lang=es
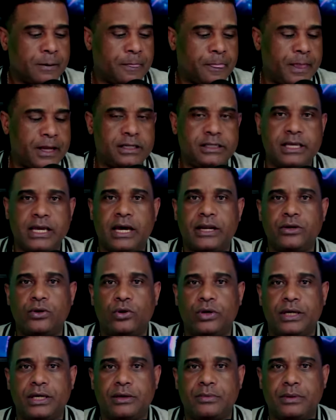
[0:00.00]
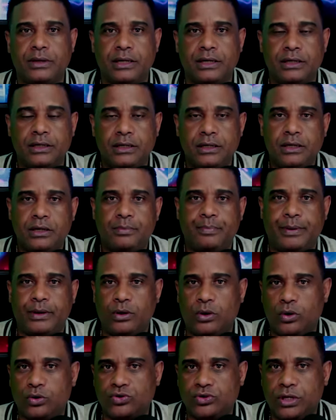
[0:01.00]
del diario Libre.
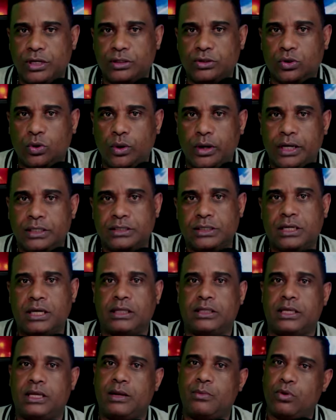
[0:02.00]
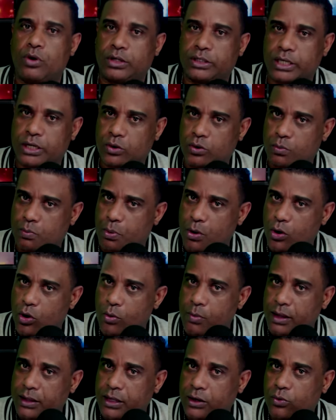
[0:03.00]
Pero lo cierto es que tenemos que tener un
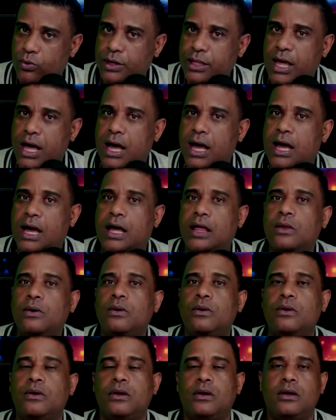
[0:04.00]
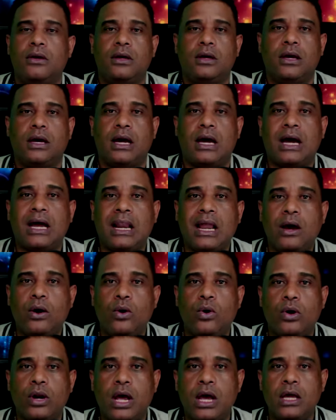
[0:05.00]
poco más de cuidado a
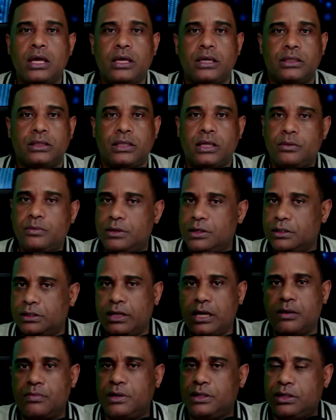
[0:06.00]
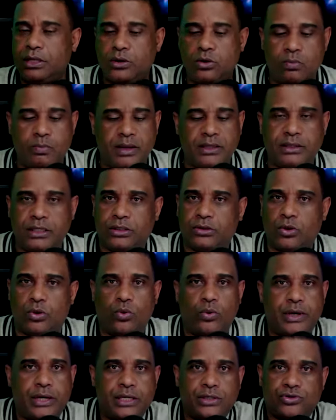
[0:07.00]
la hora de, emitir un bendito
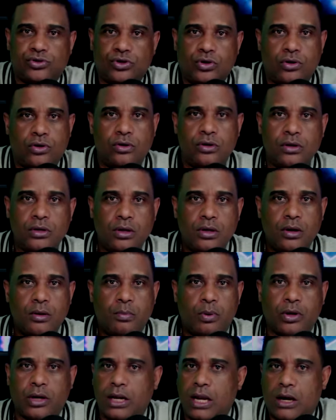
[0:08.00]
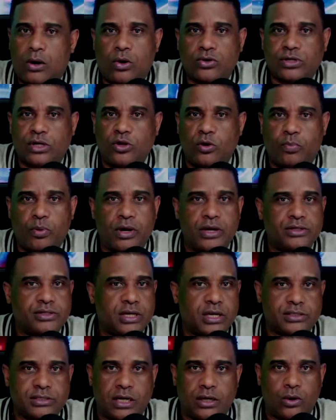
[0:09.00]
juicio, porque las cosas no pueden
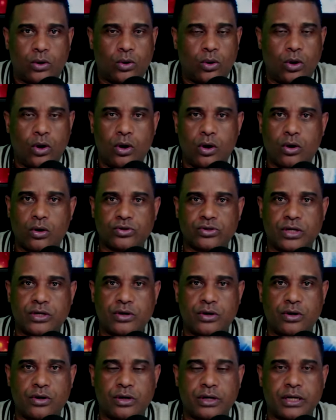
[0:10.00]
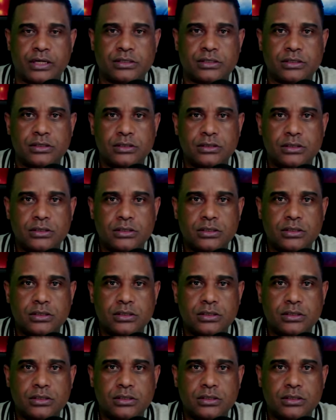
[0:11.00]
ser hacia lo loco, señores.